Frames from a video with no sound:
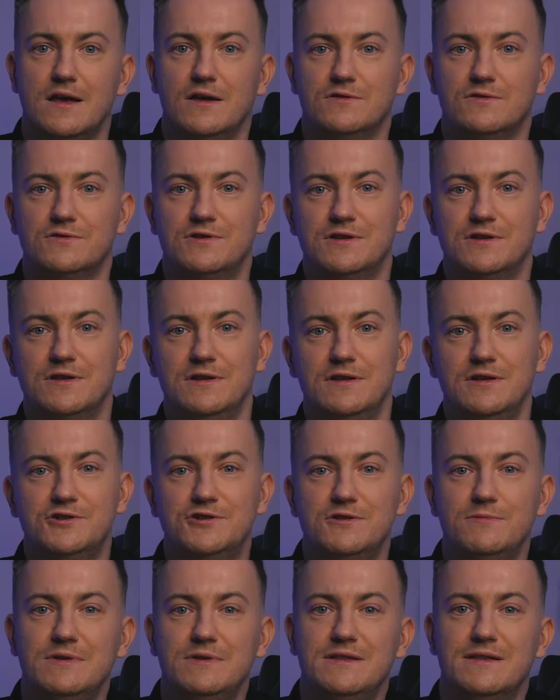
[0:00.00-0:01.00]
to dzięki
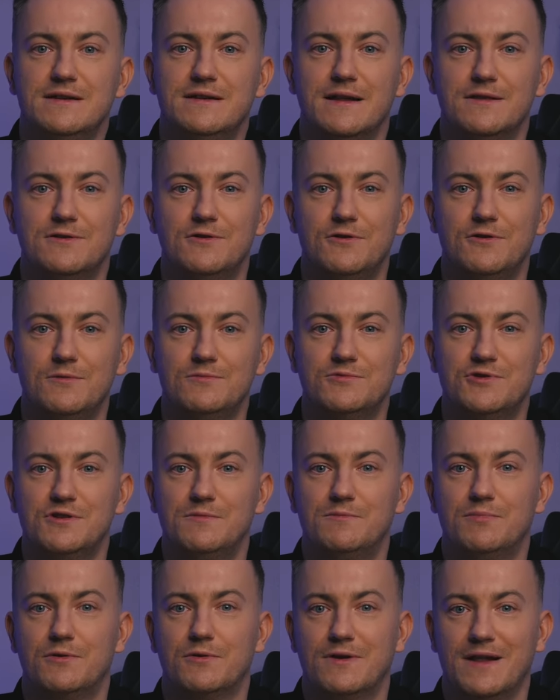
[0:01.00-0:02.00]
licznym integratorom, czyli
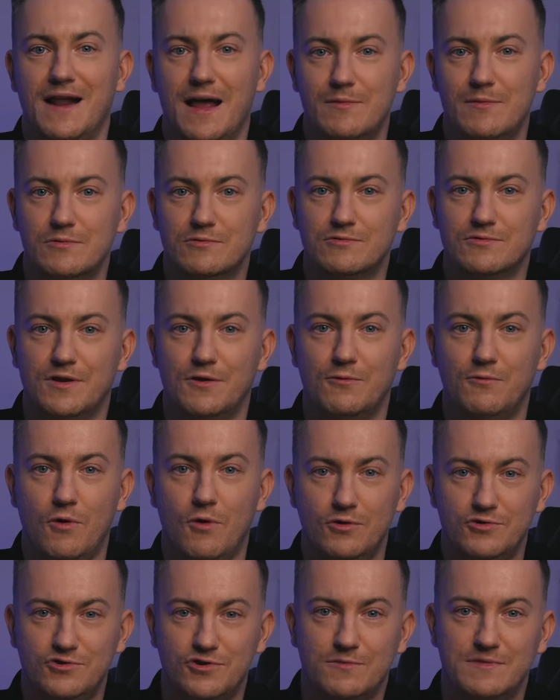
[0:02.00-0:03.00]
programom, które
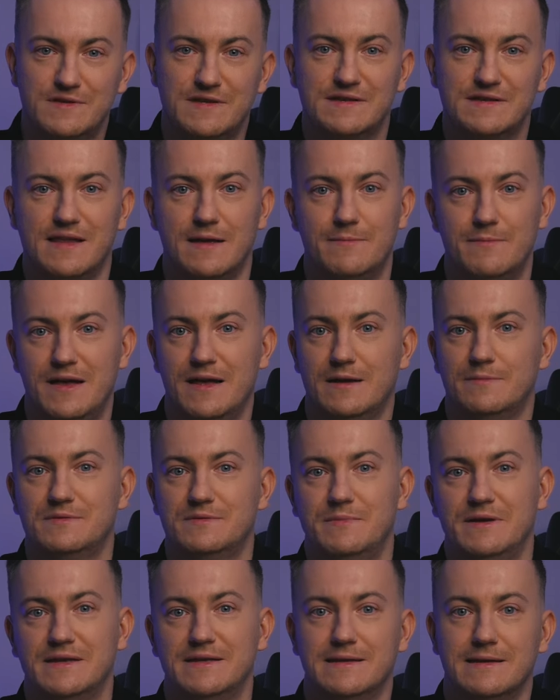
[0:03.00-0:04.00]
łączą system ERP z
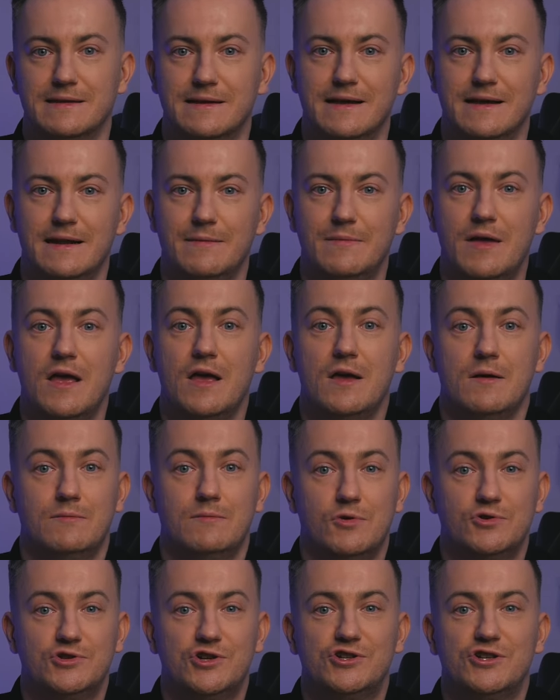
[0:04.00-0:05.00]
Baselinkerem,
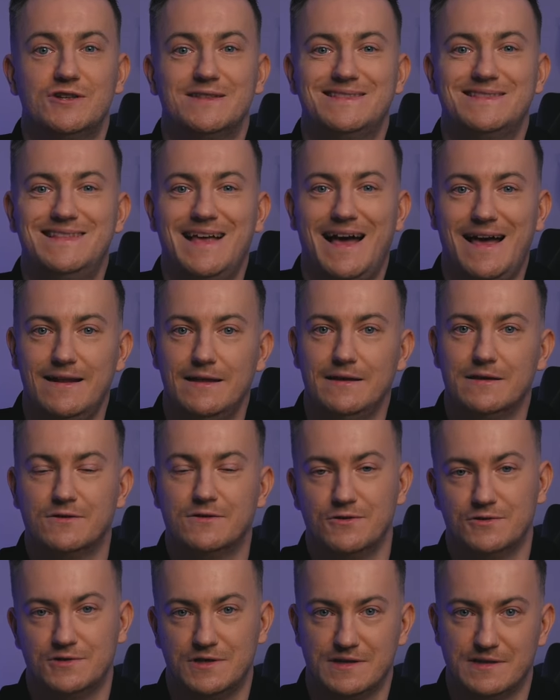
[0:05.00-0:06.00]
możesz dalej
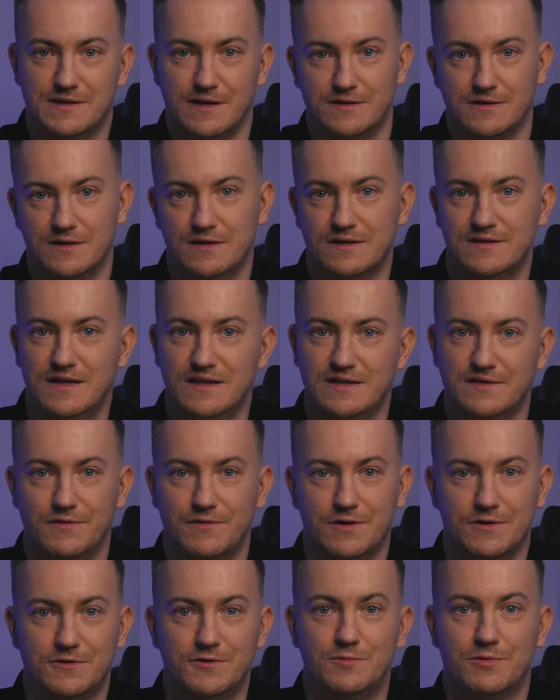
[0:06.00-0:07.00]
korzystać ze
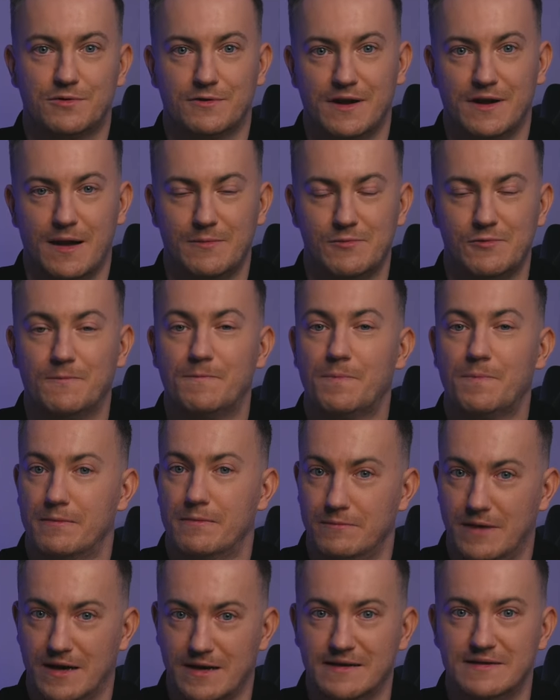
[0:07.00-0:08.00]
swojego programu
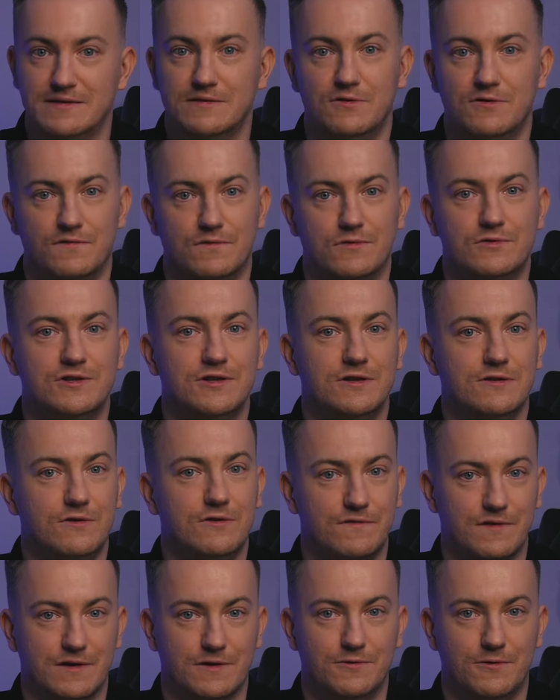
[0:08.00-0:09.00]

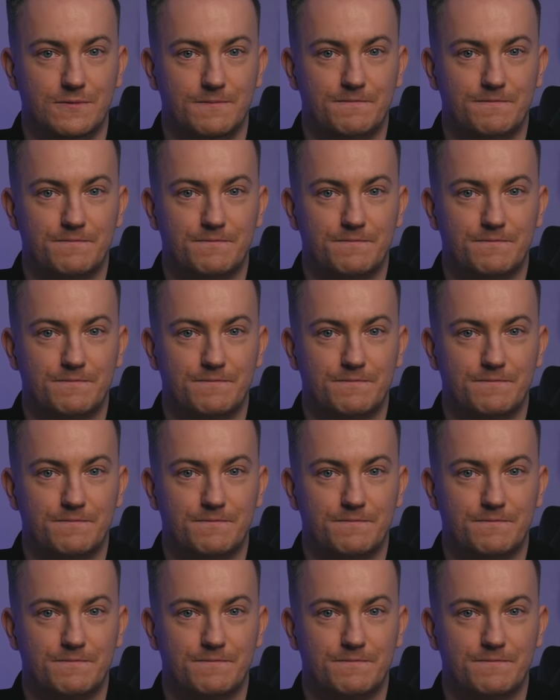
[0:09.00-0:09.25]
magazynowo-księgowego.